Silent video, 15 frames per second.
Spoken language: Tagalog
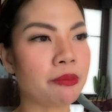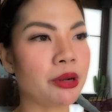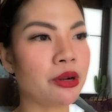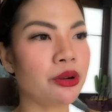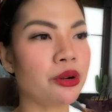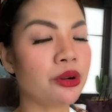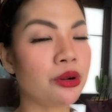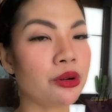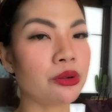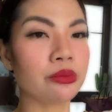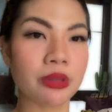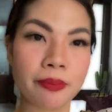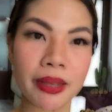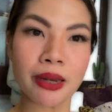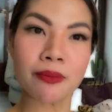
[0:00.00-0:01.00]
Pero,
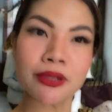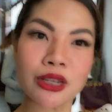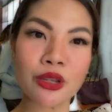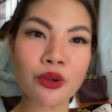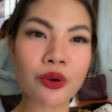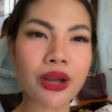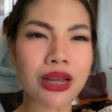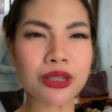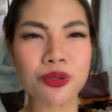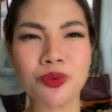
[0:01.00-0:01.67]
depende naman sa inyo guys,